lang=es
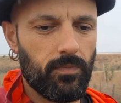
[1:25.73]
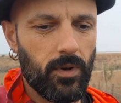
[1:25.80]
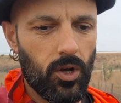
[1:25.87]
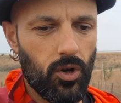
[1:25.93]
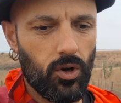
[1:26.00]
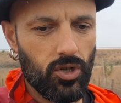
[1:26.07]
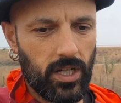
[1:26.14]

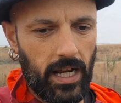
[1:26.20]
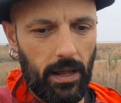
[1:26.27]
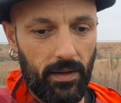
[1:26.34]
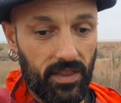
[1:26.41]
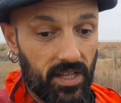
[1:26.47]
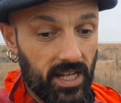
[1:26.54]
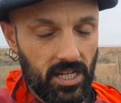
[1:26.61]
los
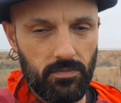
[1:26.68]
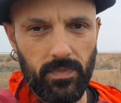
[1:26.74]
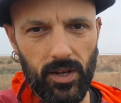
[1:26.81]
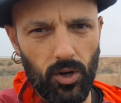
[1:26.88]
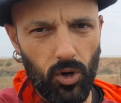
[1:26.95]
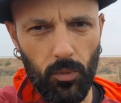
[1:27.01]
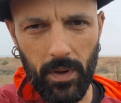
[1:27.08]
calabacines,
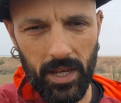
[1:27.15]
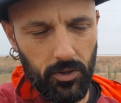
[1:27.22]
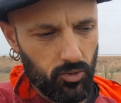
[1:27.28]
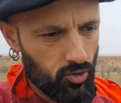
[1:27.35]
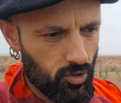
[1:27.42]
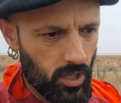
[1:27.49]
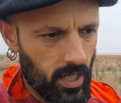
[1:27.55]
pero lo
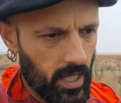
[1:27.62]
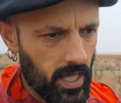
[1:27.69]
menos.